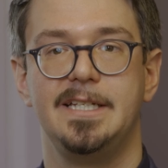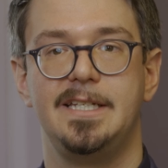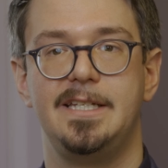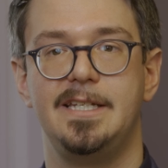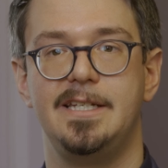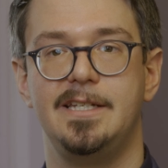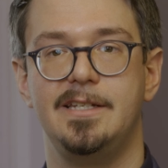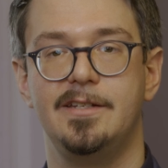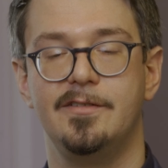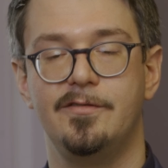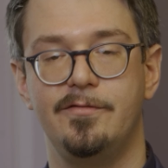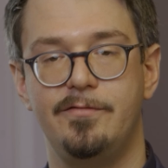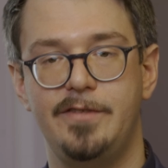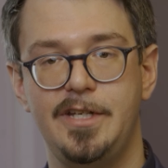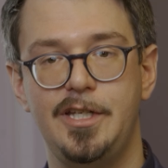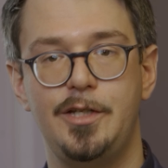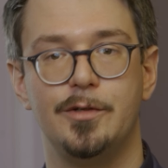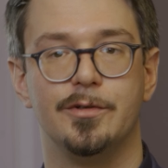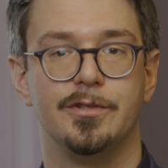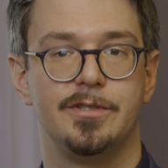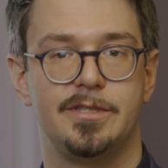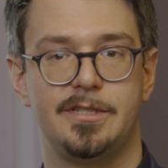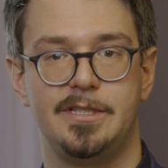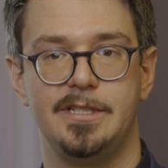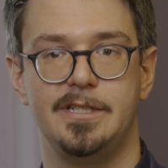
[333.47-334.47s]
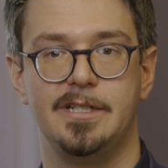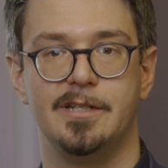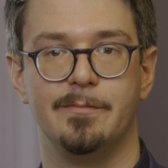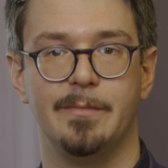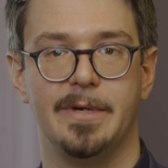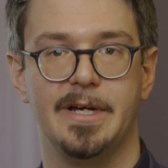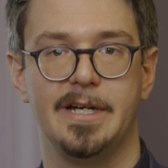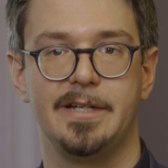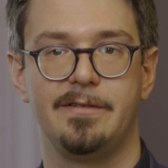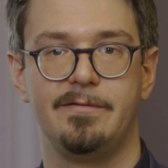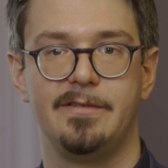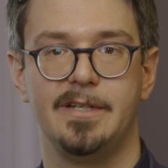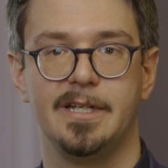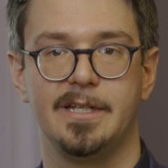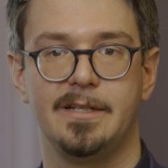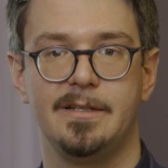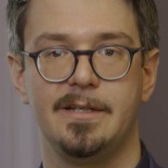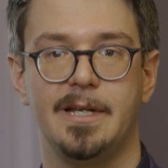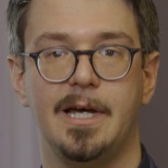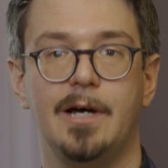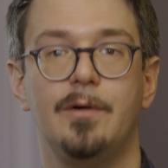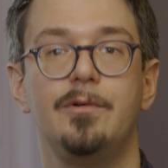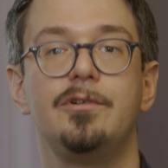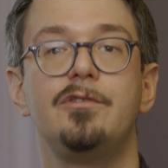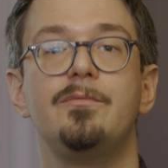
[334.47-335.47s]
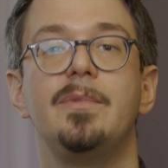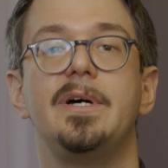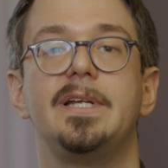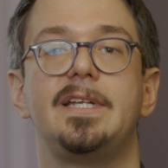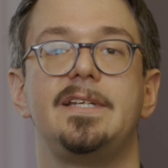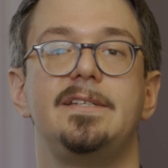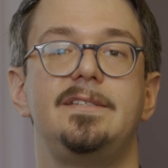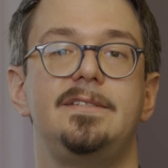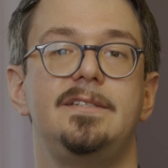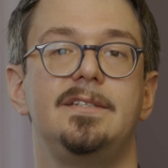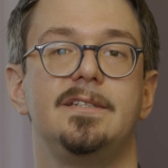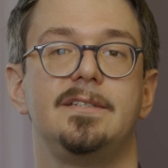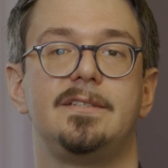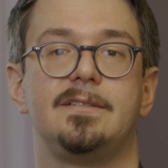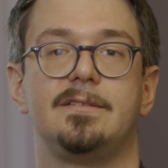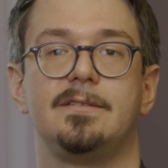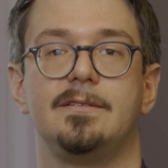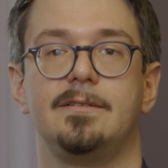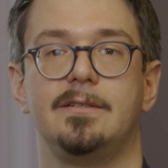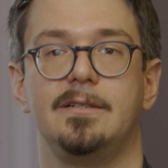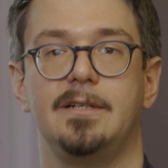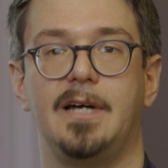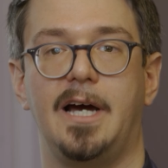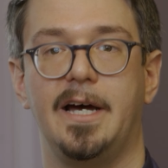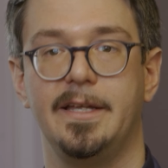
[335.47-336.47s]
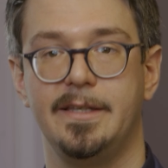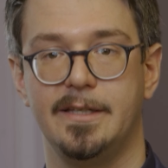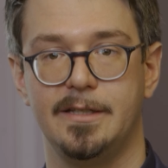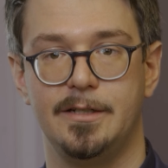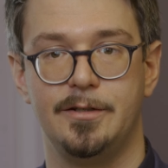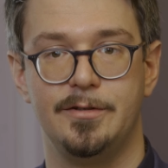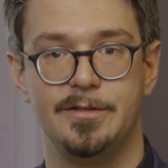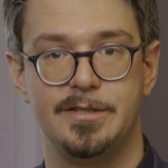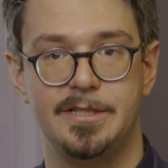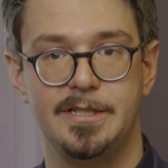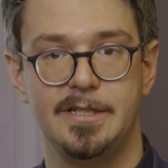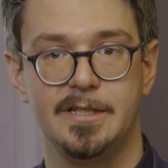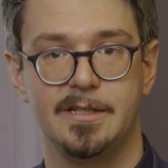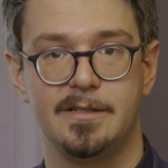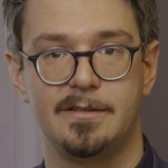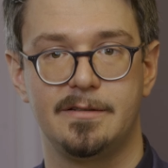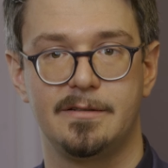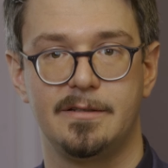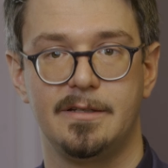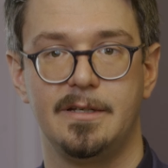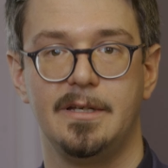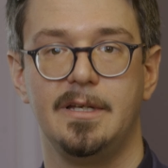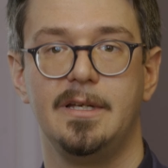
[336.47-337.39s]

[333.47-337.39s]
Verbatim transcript: die Videos, die gemacht werden, automatisiert analysiert